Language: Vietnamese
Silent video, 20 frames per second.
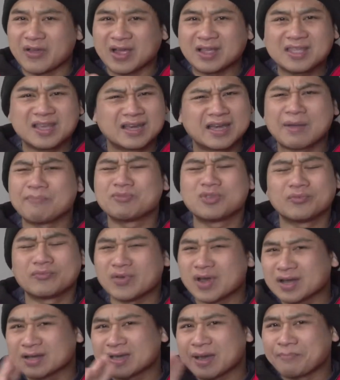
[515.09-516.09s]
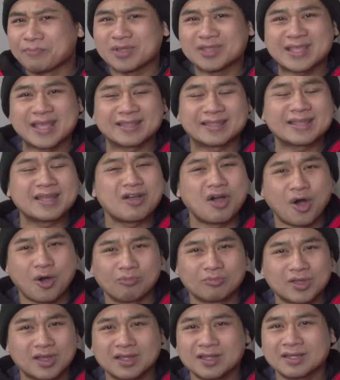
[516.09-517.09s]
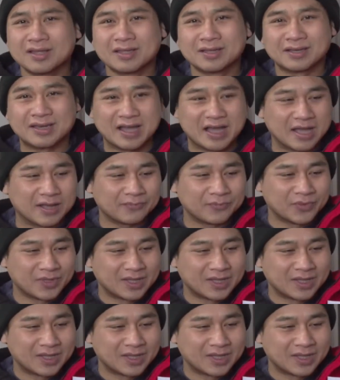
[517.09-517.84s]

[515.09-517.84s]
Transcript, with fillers: khoảng chừng 50% nó che tiếng ồn thôi đó